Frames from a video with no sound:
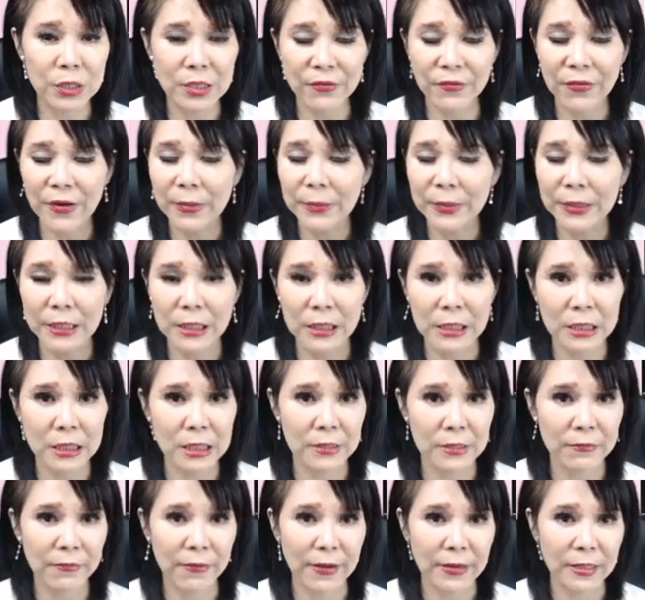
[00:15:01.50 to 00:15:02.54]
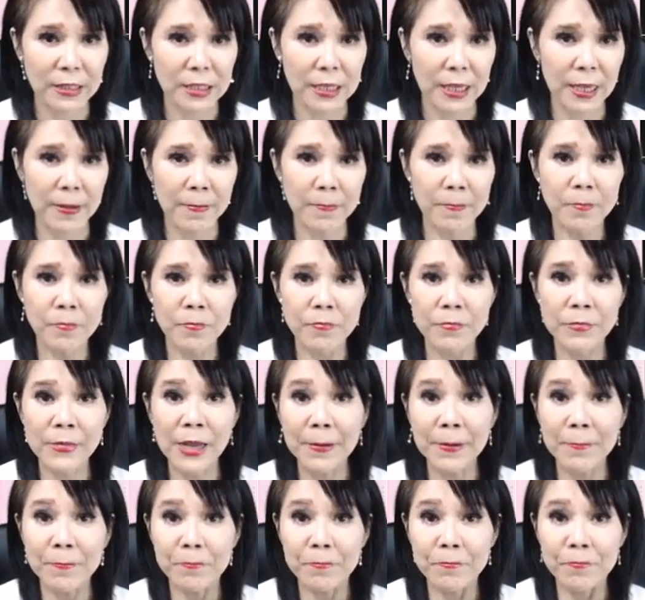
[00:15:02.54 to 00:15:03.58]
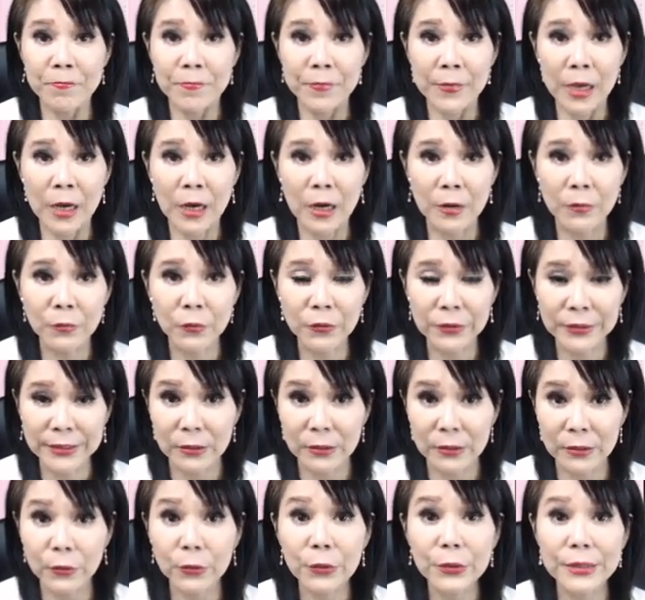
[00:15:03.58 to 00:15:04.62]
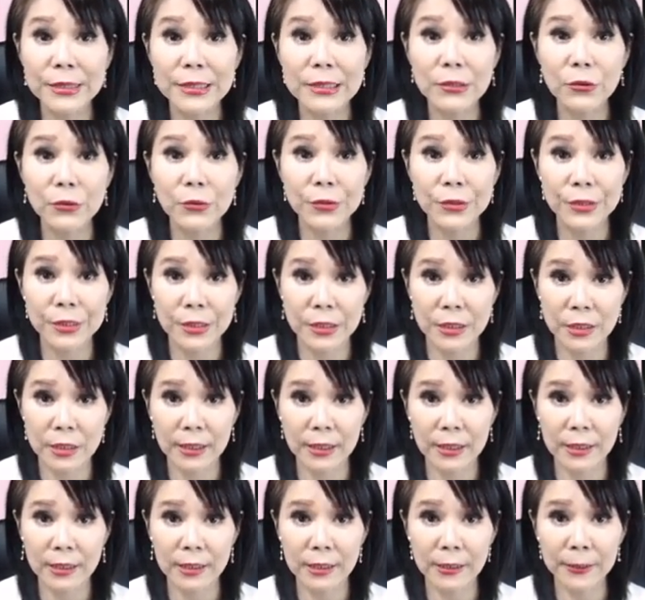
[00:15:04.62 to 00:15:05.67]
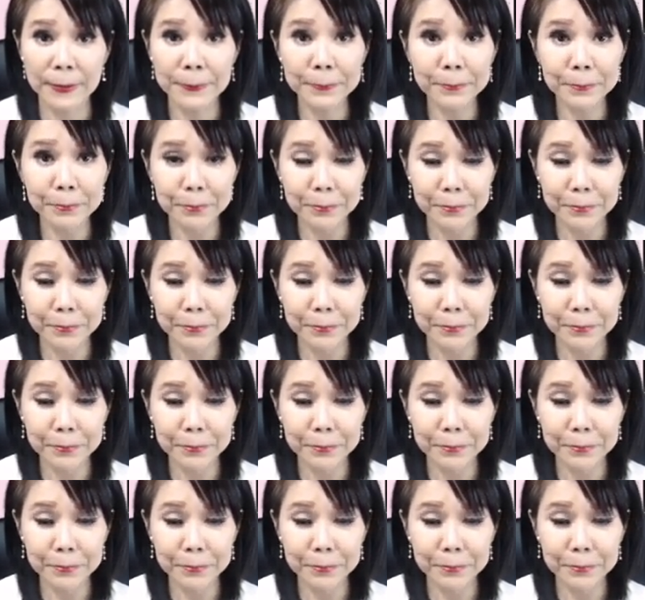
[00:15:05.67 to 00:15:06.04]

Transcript: 这方面的一个私房菜。那呃，目前绿色就是这个。